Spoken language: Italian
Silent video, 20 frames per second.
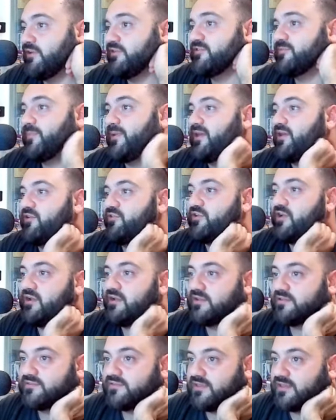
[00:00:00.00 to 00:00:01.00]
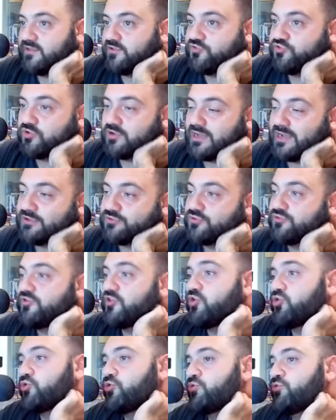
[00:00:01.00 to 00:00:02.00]
special se giocato
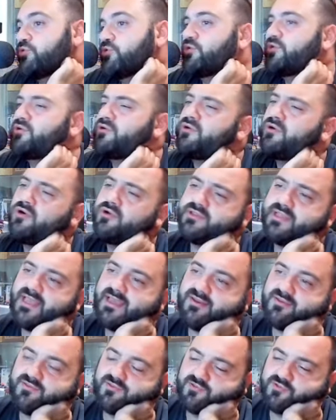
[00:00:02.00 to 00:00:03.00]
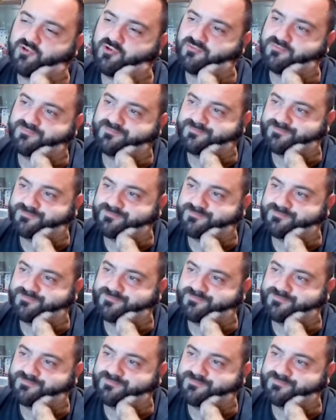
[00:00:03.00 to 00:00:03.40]
secondo o terzo.